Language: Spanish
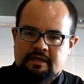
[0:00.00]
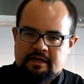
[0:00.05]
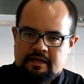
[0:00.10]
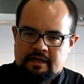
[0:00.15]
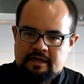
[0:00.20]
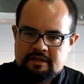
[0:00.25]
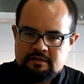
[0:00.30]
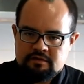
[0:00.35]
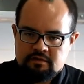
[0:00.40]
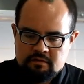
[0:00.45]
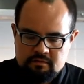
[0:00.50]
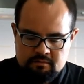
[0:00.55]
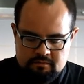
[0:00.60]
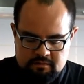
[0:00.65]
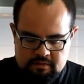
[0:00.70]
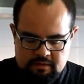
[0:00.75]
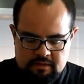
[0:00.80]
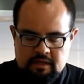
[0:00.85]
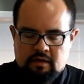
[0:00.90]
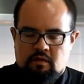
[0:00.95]

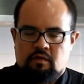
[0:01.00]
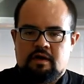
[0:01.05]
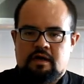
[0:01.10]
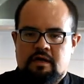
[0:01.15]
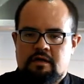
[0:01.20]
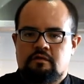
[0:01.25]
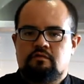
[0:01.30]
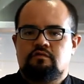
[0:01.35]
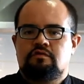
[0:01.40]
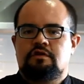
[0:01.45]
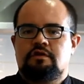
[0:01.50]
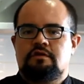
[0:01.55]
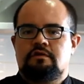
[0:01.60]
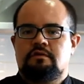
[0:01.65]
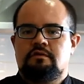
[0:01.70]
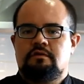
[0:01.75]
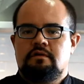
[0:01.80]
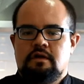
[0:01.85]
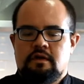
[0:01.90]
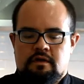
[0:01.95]
inclinación en la hoja del
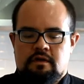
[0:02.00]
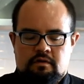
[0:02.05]
cuchillo,